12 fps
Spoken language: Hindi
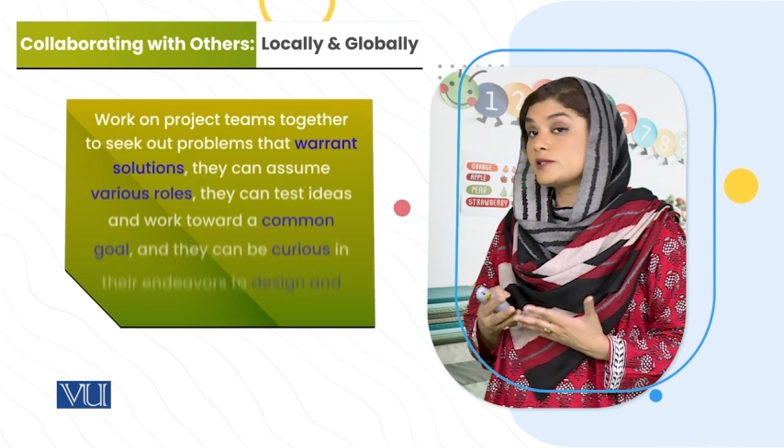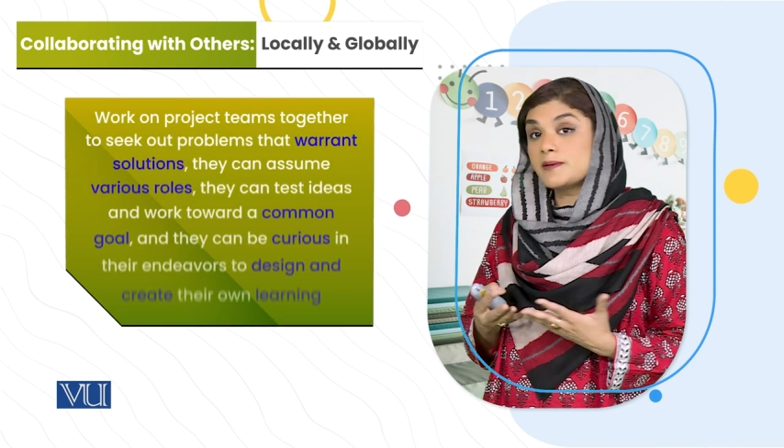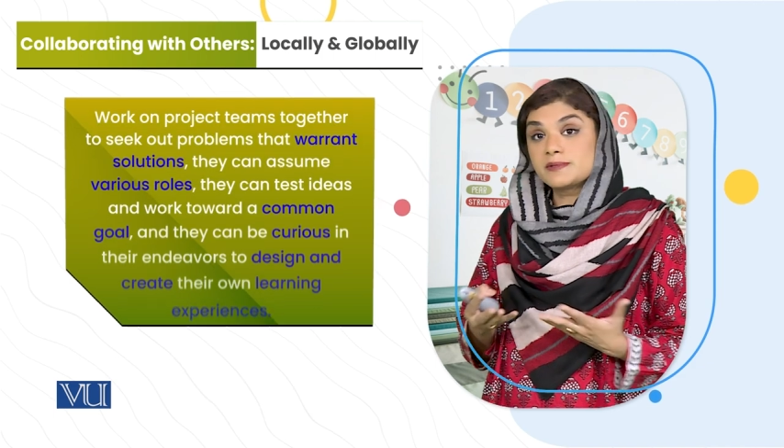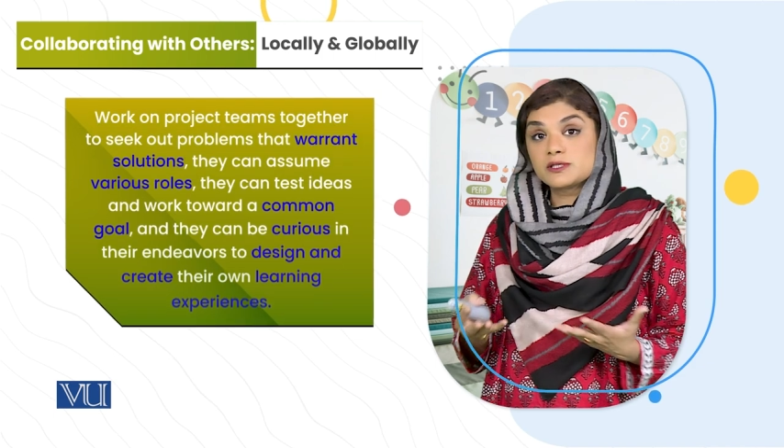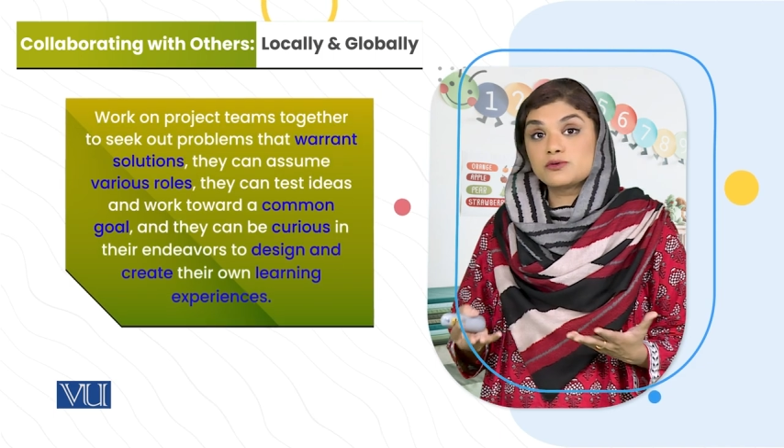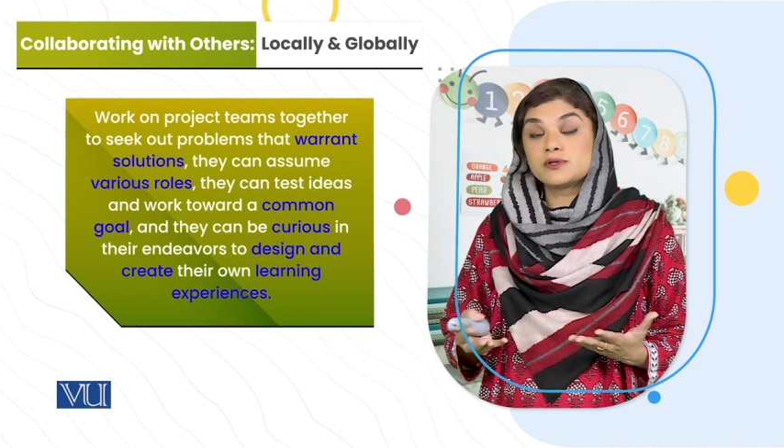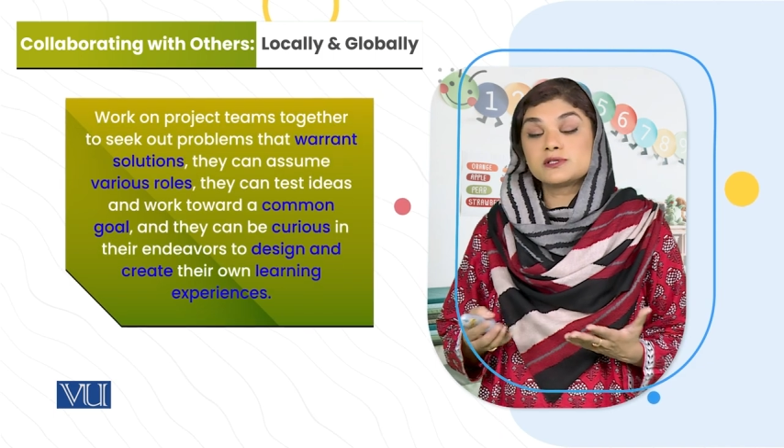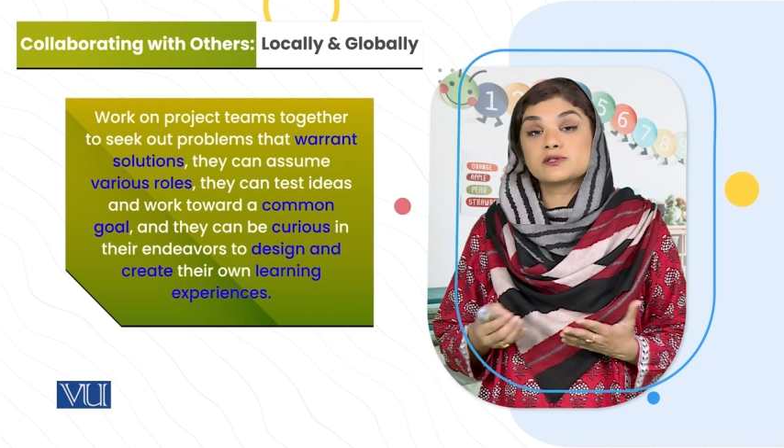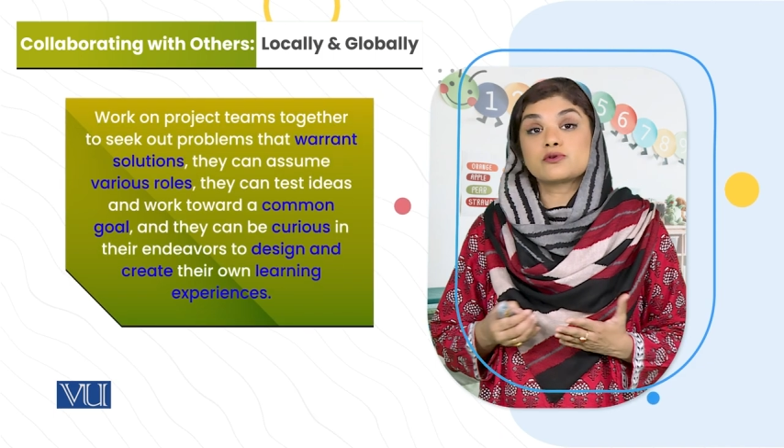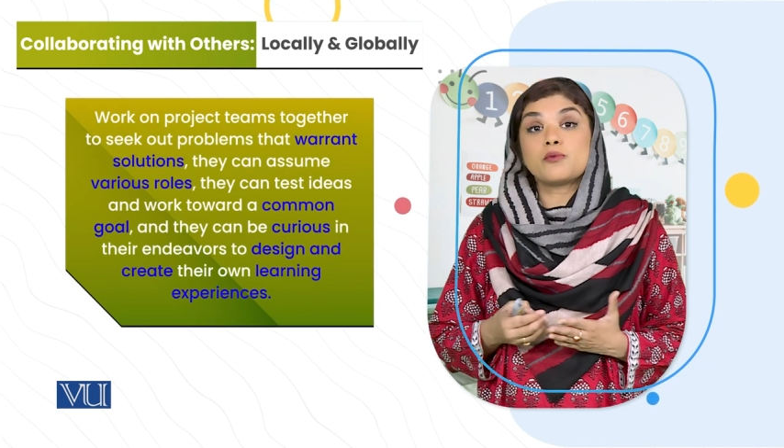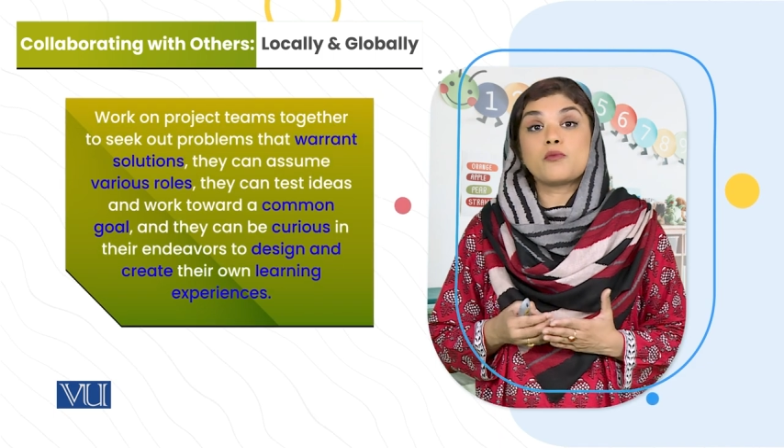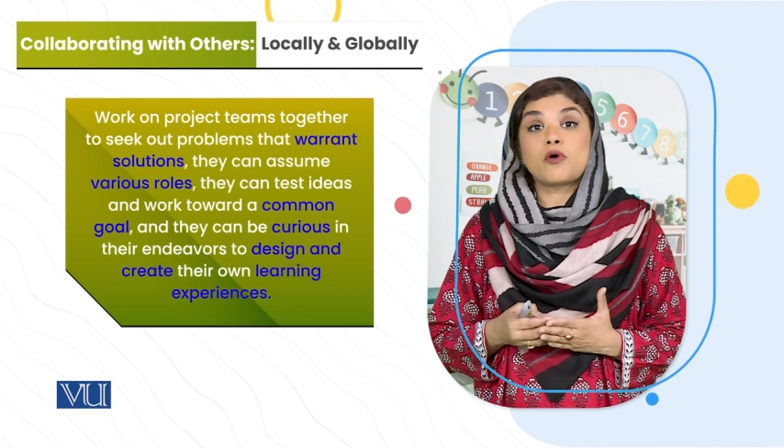जब स्टूडेंट्स
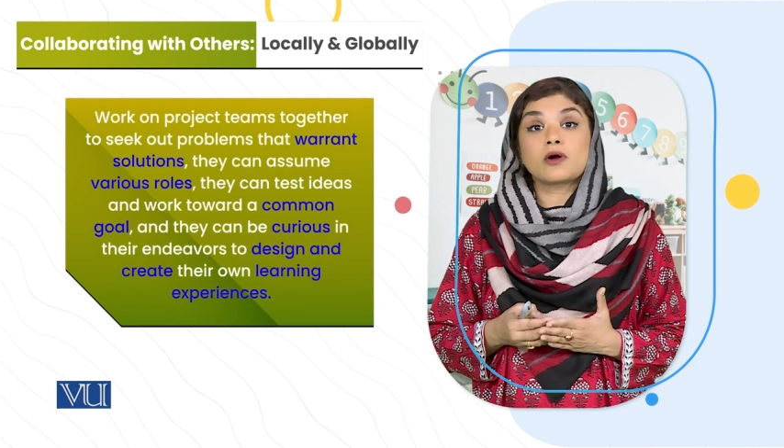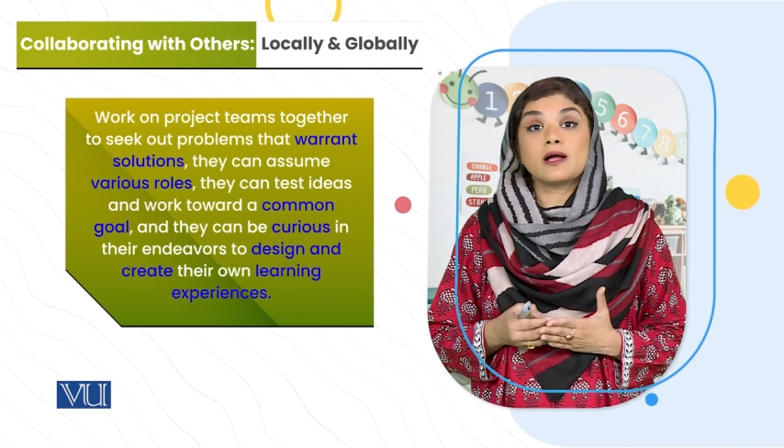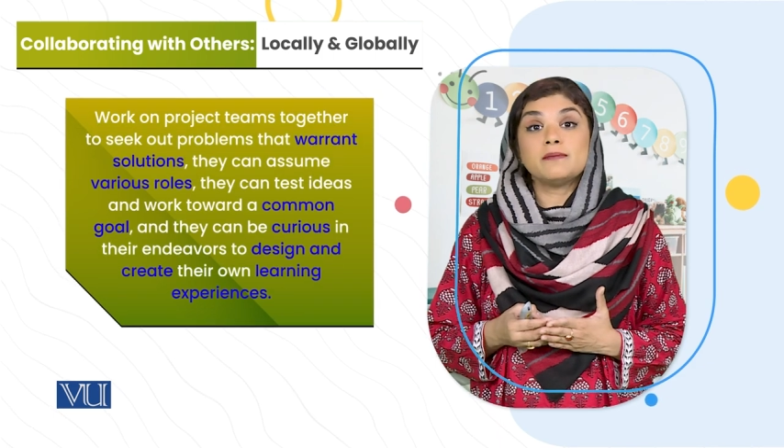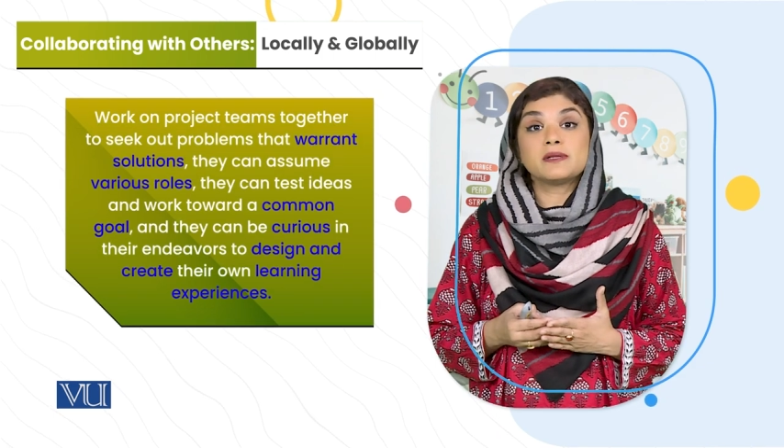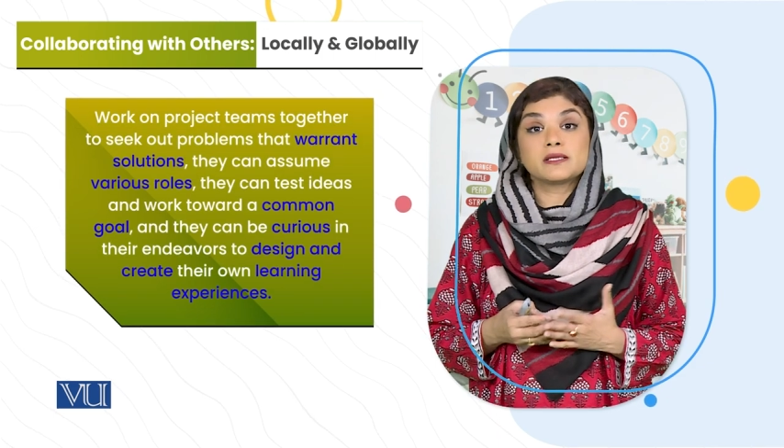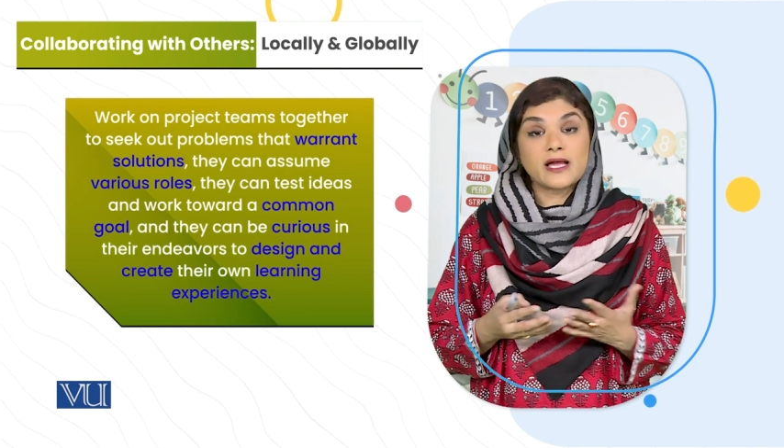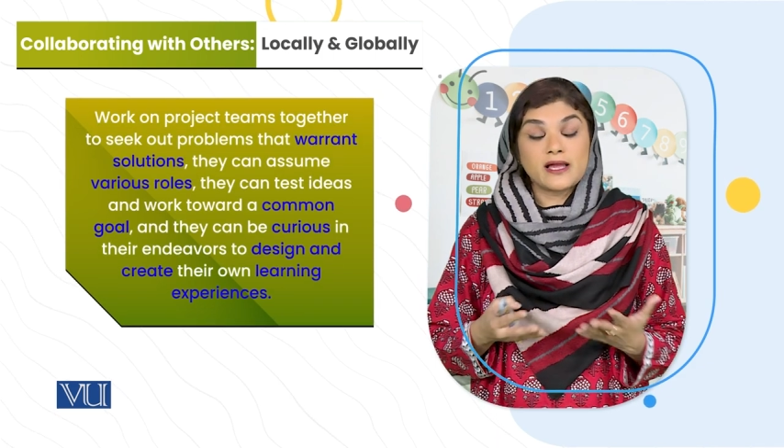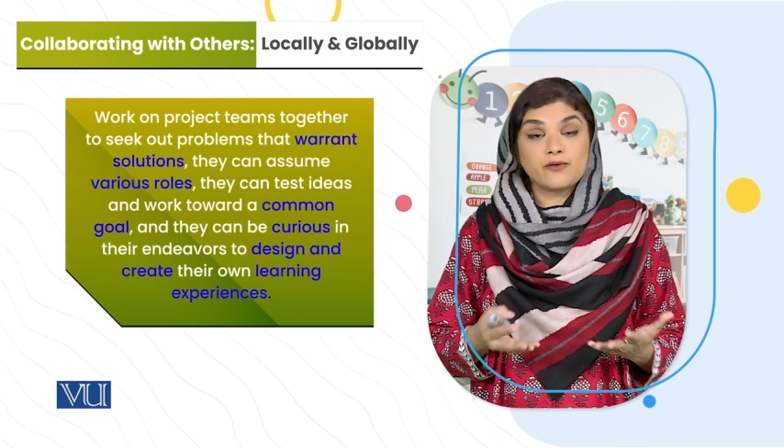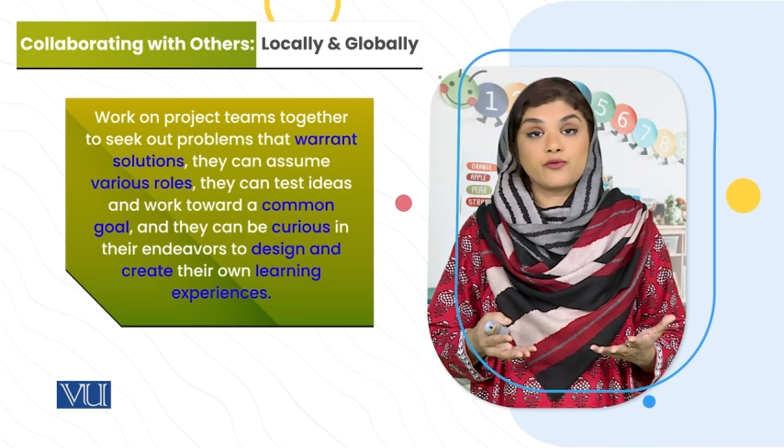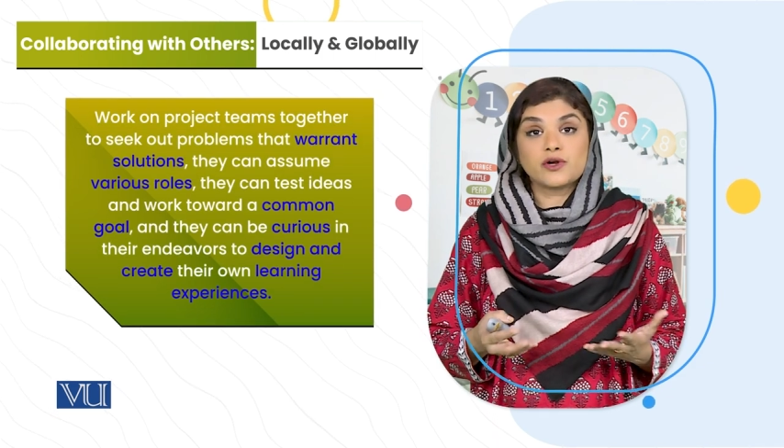को मौका मिलता है